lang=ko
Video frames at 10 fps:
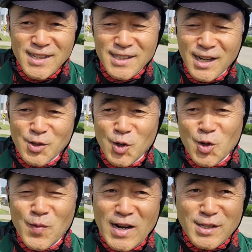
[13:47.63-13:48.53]

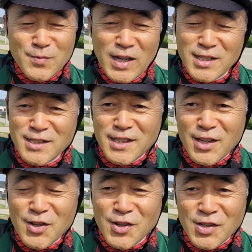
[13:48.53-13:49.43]
라고
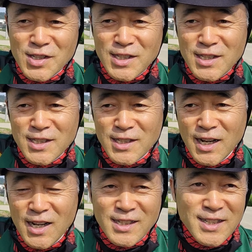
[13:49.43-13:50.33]
말씀하시는데요
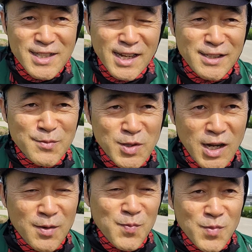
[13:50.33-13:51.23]
아, 그렇지
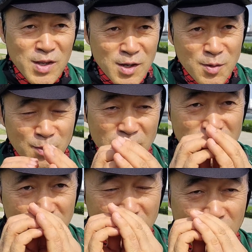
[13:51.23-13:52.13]
않습니다
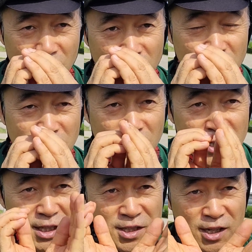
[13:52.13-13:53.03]
벌써
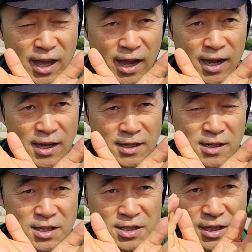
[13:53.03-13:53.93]
열기 전에
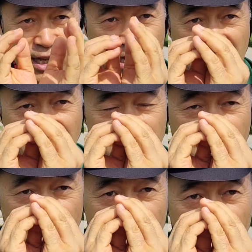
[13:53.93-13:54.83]
열기 전에 이
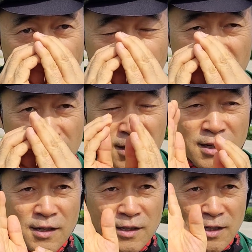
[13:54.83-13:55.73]
안에서
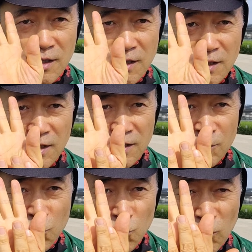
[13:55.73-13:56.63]
이
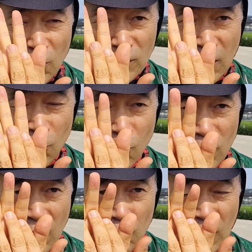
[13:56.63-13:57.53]
수술이 타고
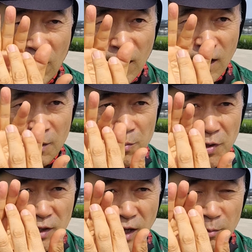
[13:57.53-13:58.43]
올라오다가
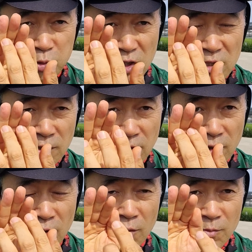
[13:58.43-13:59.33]
벽에
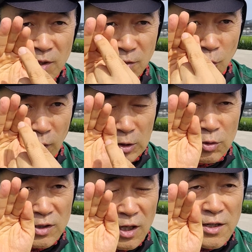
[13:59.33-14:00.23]
부딪혀서요 벌써
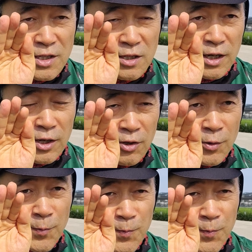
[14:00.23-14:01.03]
꽃가루는 떨어진 거예요